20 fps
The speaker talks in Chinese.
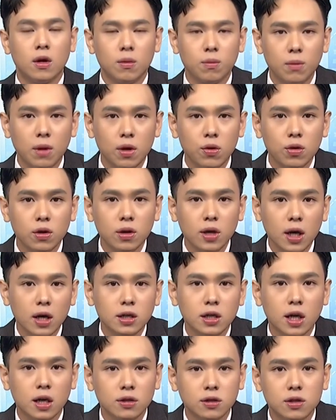美元太
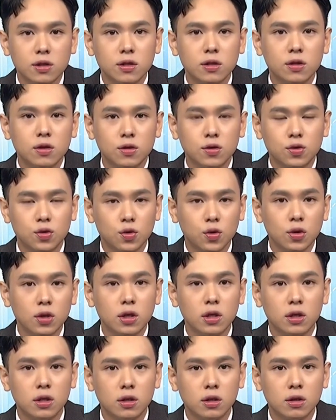强势，所
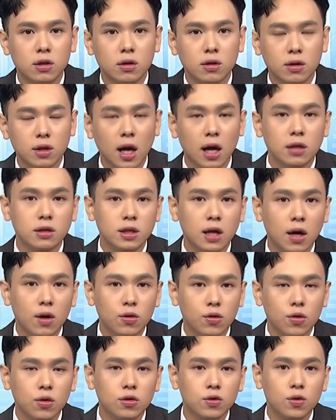以大家
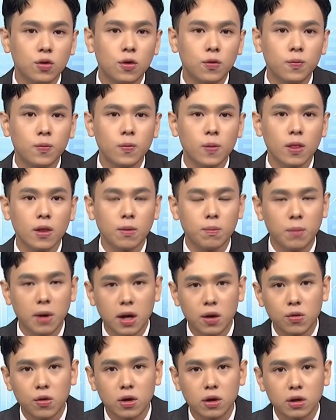因为说
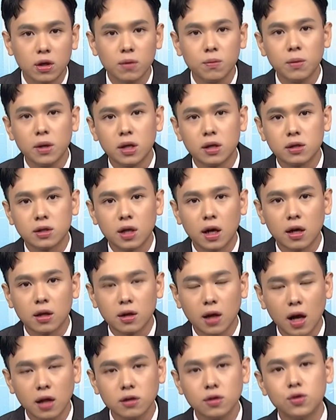美元跟美债
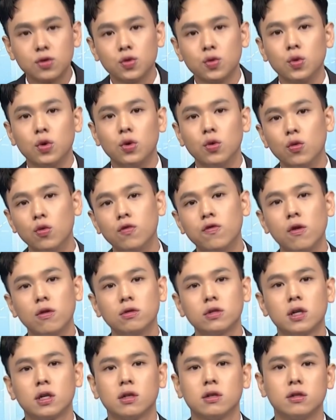它是属于无风
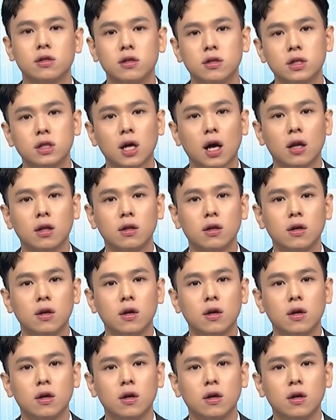险的资产。